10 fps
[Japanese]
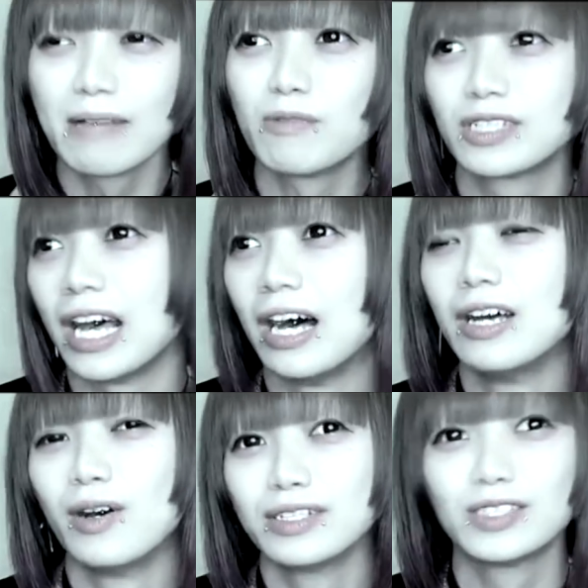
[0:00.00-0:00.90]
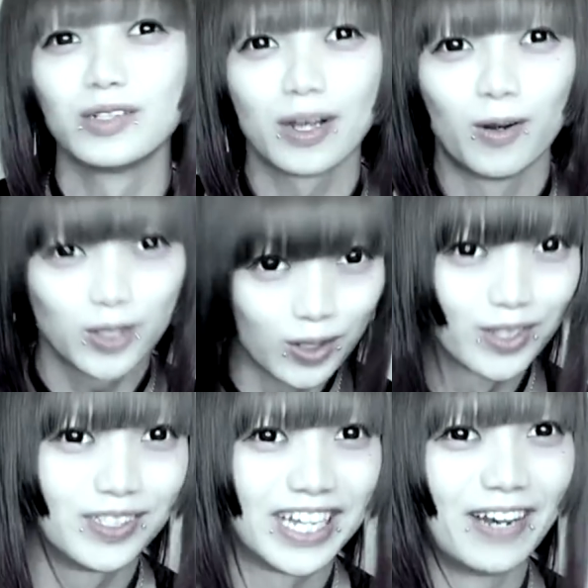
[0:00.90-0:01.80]
でもさそれほと
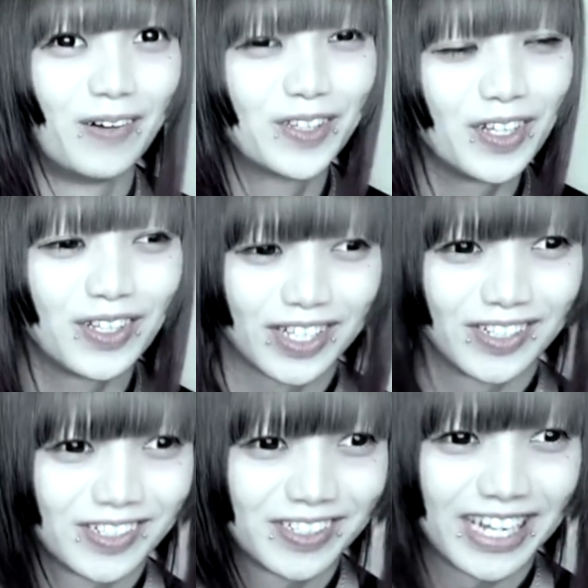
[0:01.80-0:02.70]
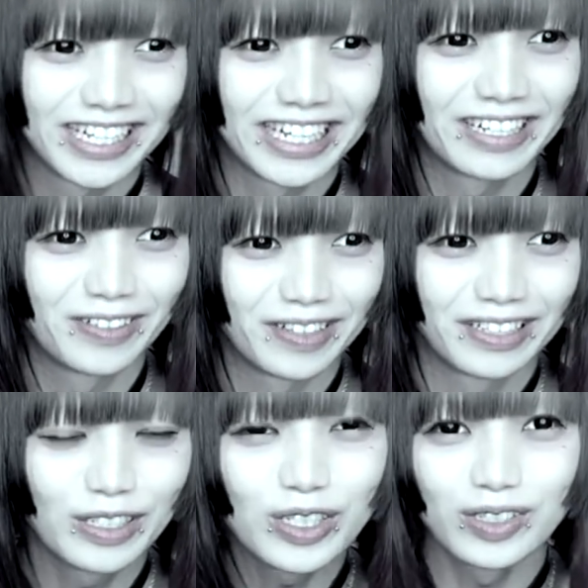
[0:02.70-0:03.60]
んどじゃん、ほとんど吸収されないってことは
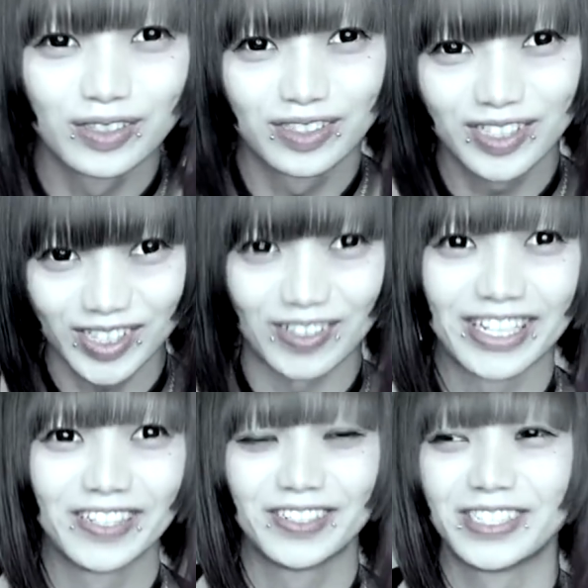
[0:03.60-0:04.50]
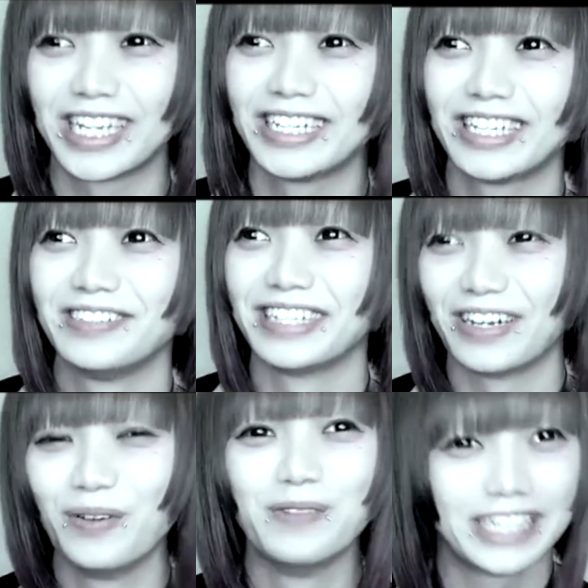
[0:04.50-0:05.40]
ちょっとは吸収されてるんや
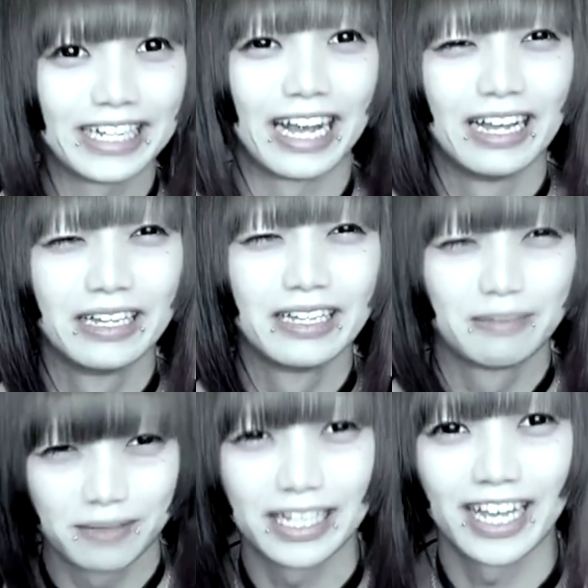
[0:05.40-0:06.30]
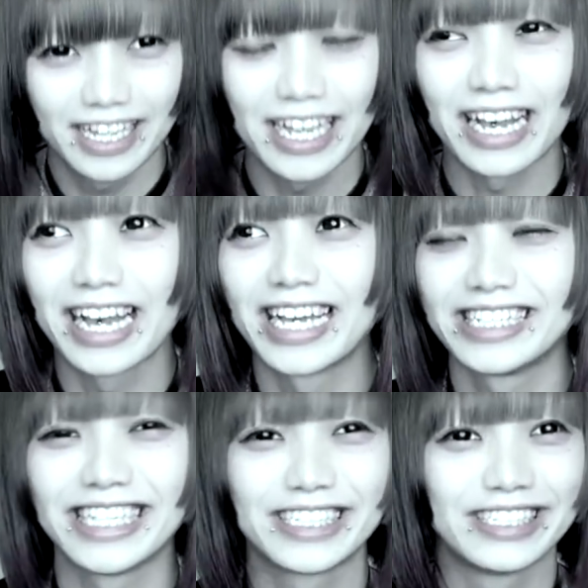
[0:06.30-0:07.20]
ろみたいな、また変な考え
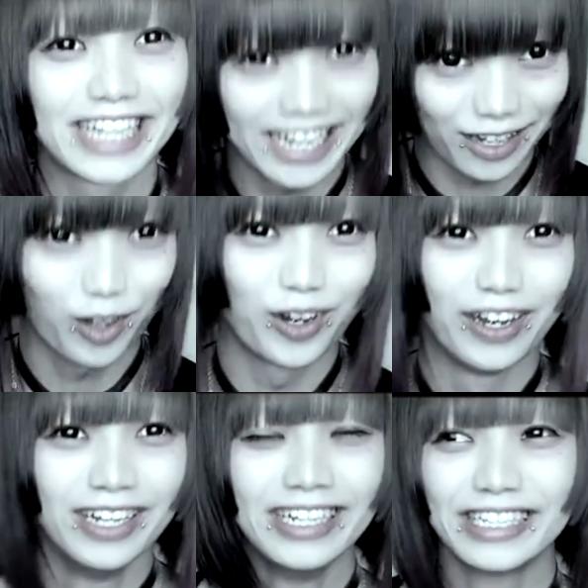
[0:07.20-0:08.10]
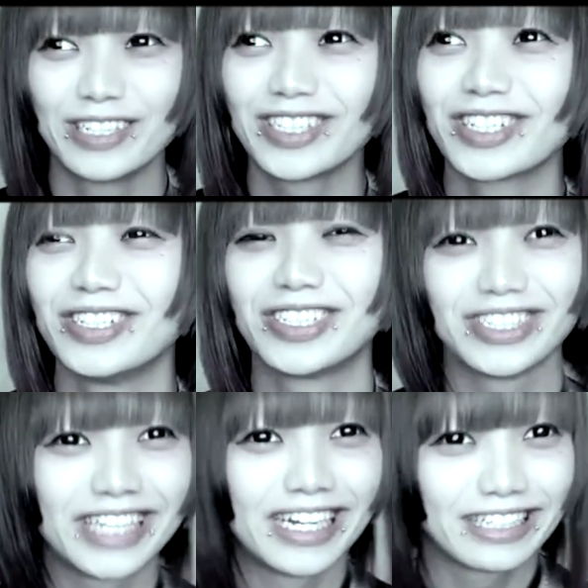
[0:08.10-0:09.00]
しだすんだけど、ちょっと吸
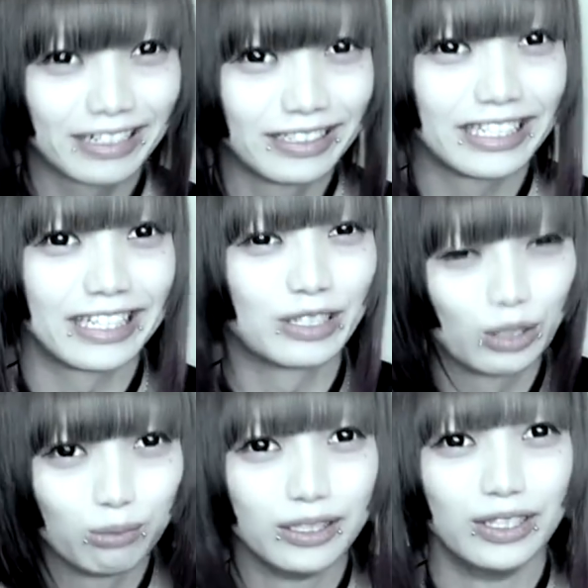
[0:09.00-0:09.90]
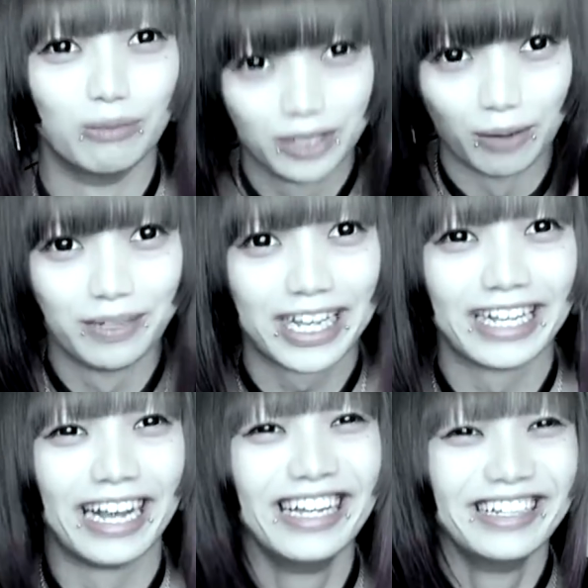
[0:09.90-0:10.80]
収されてるんだったらその分飲むよみた
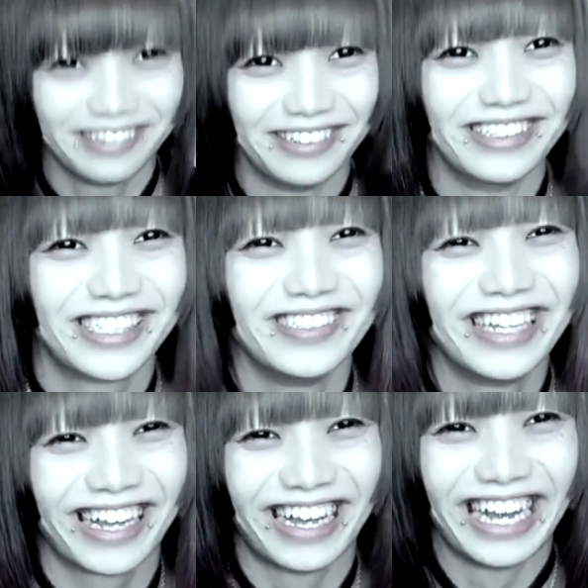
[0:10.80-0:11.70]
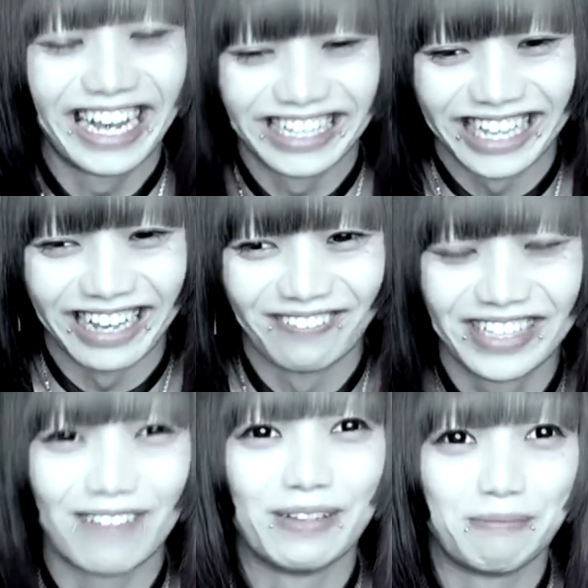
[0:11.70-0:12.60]
いな、うん、そんな考えで
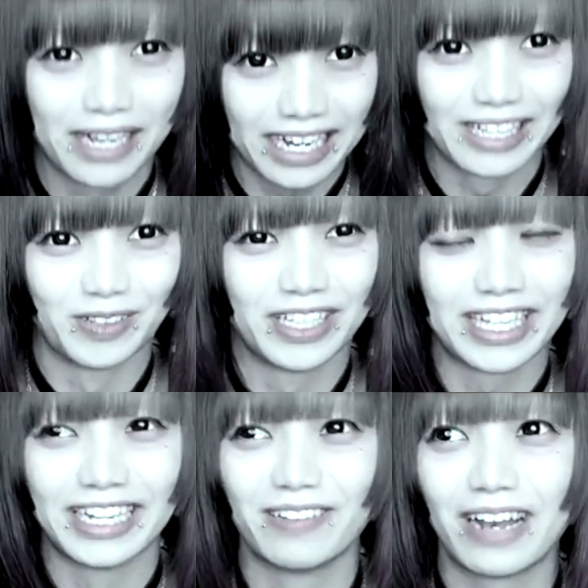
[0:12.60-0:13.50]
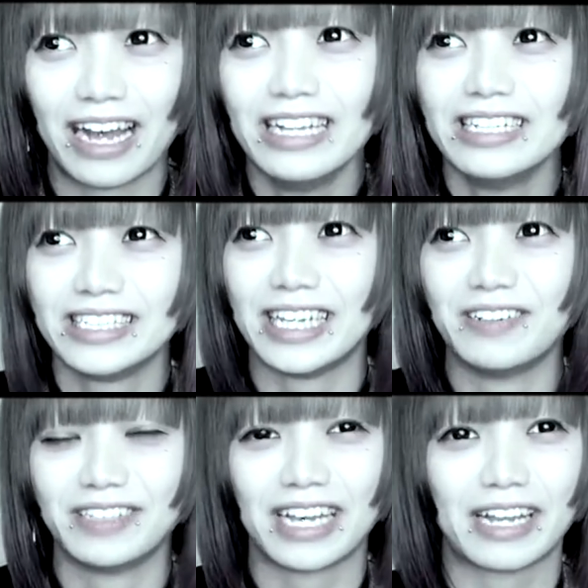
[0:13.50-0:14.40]
ビタミンばっかり取ってたりとかして
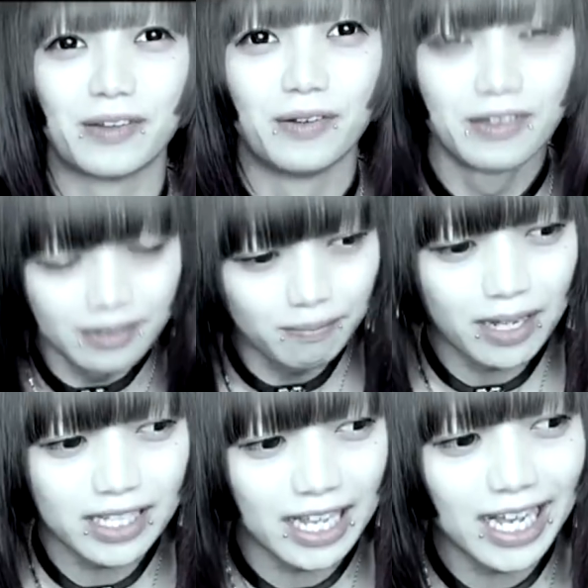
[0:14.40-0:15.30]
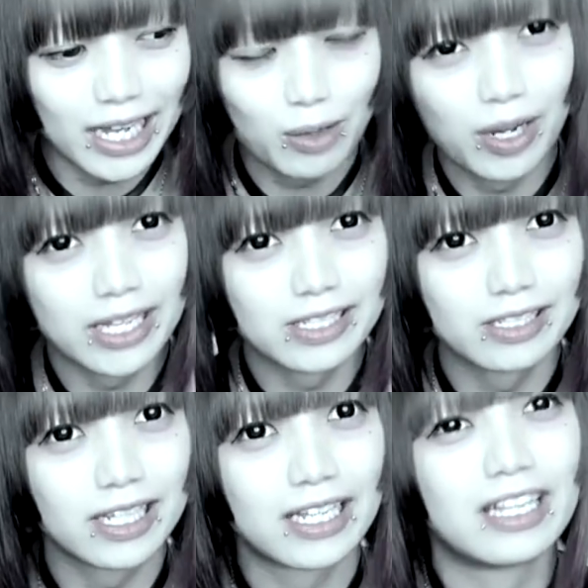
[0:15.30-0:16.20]
るんだけど、まあねこれ
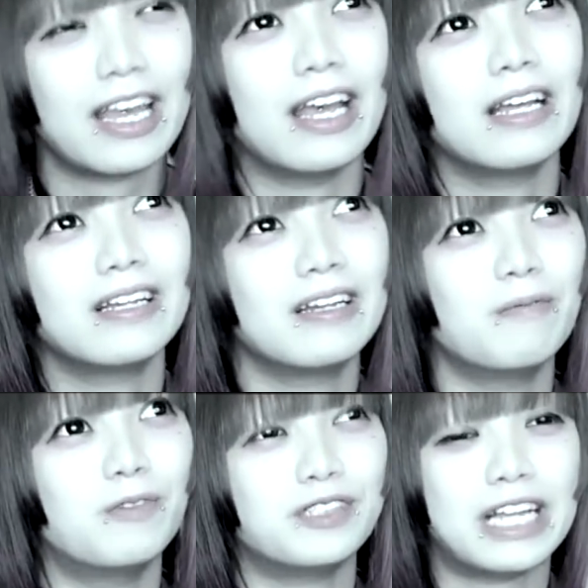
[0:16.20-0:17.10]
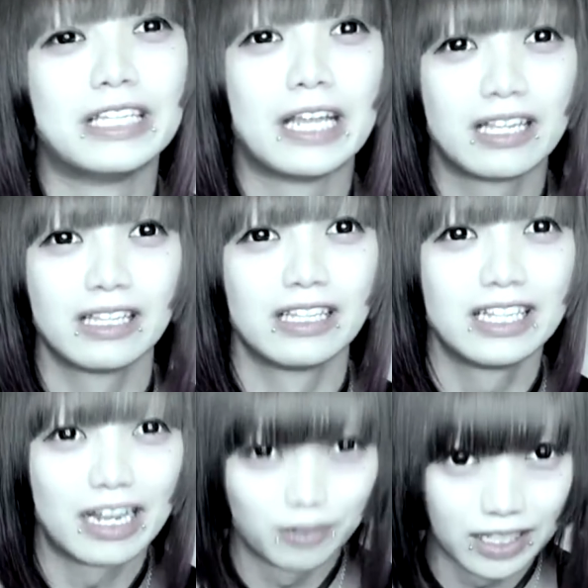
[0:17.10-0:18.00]
続けてもう何年
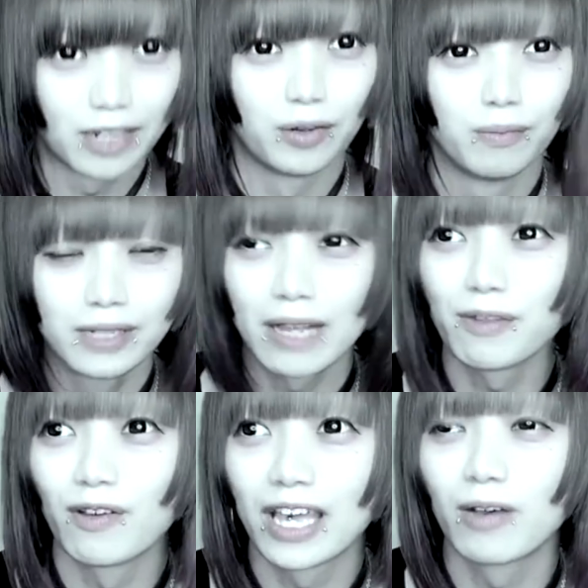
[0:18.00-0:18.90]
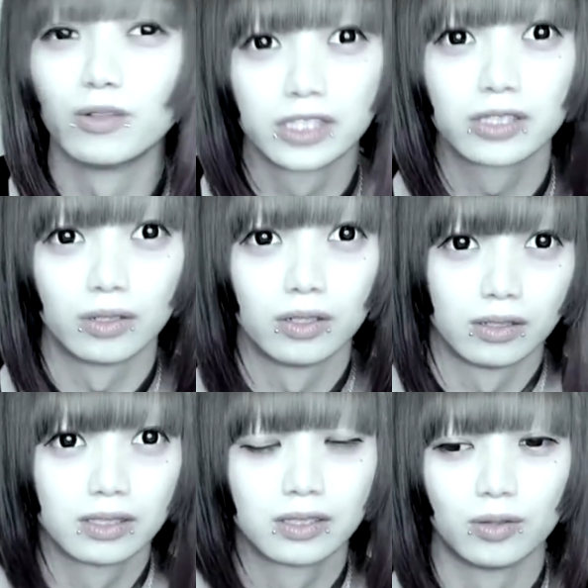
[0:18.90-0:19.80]
になるんだろう、ビタミンは結構ずっと
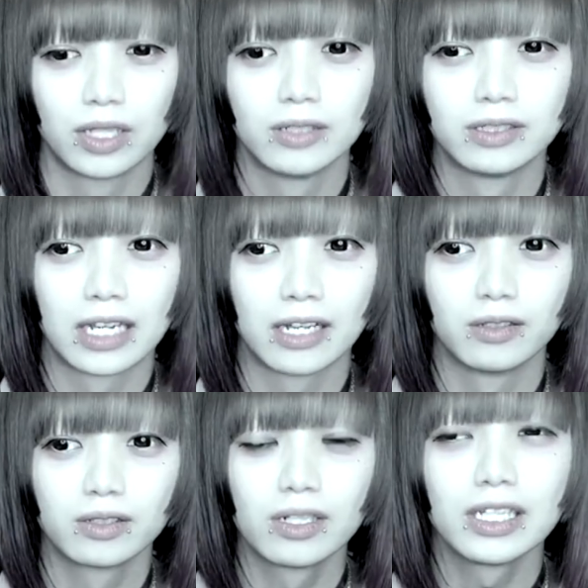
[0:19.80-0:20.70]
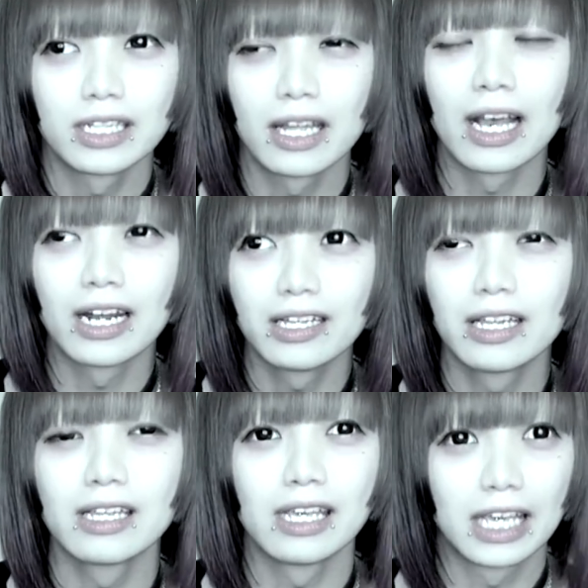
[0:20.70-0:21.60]
飲んでるんだけど、それでね
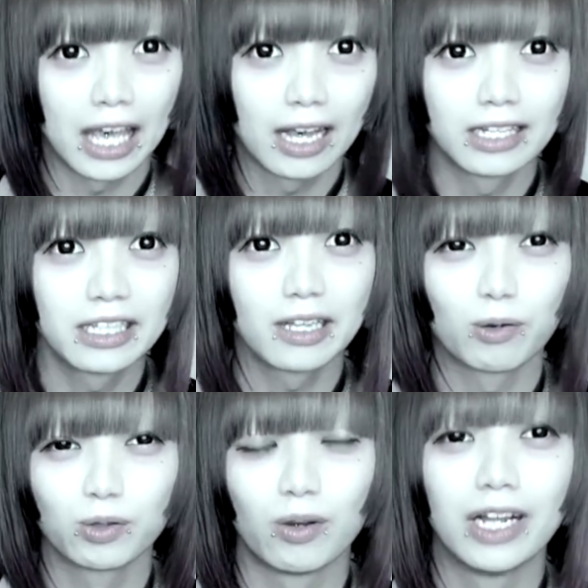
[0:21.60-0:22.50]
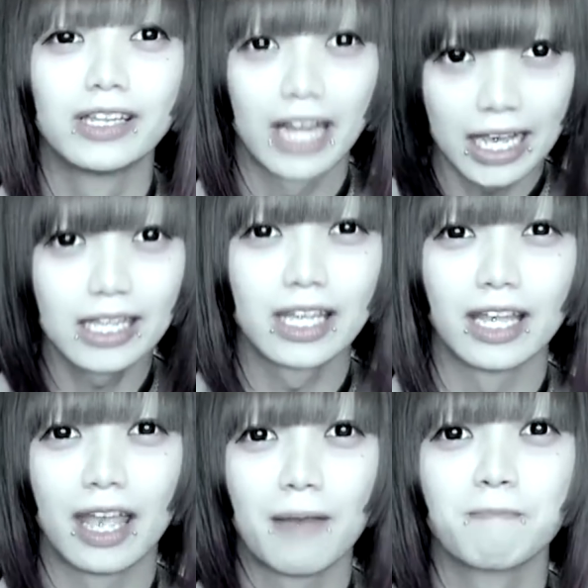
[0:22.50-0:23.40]
体に異変が出たことはないん
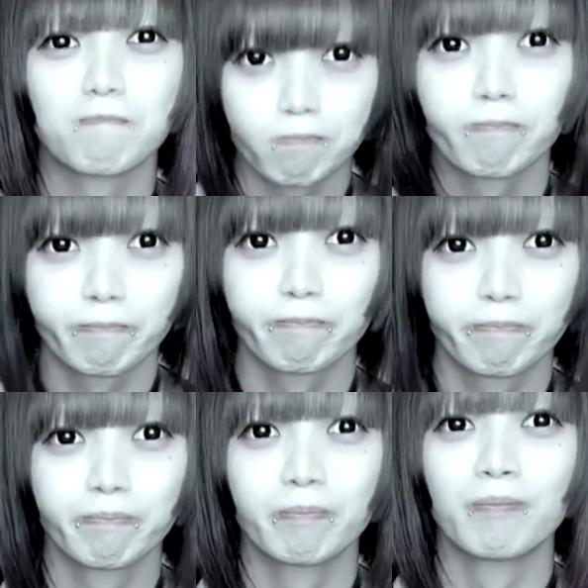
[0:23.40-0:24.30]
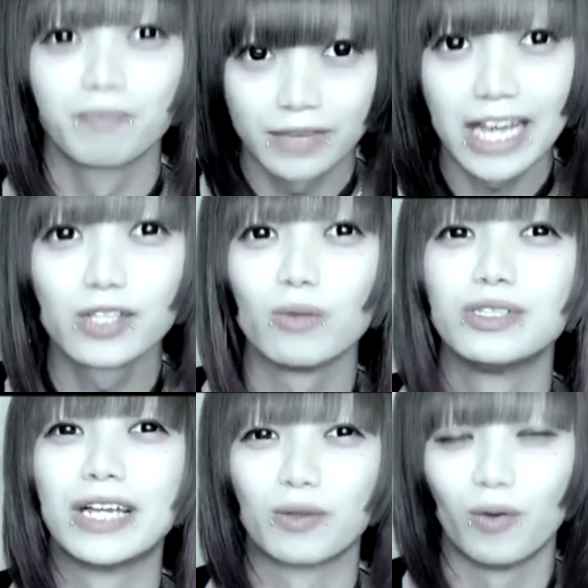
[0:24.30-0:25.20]
でね大丈
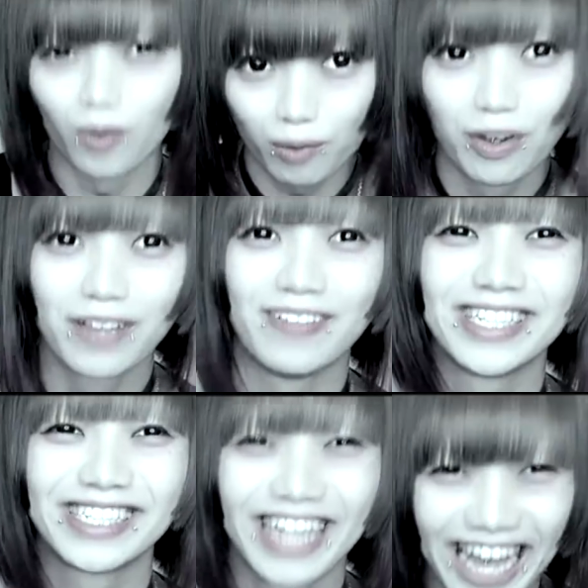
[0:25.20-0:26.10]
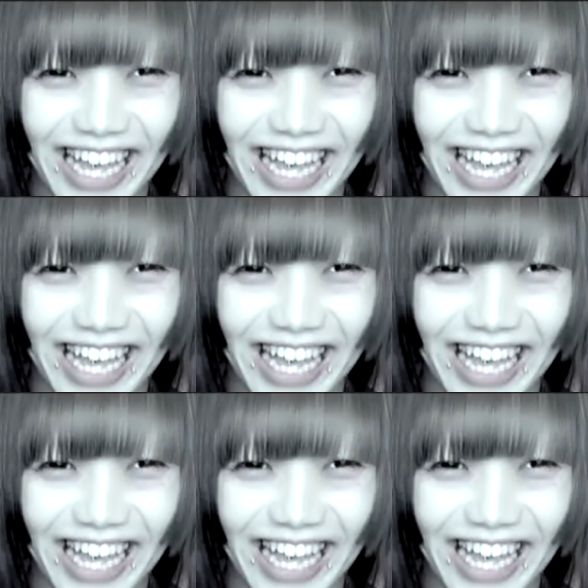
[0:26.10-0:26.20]
夫だと思います。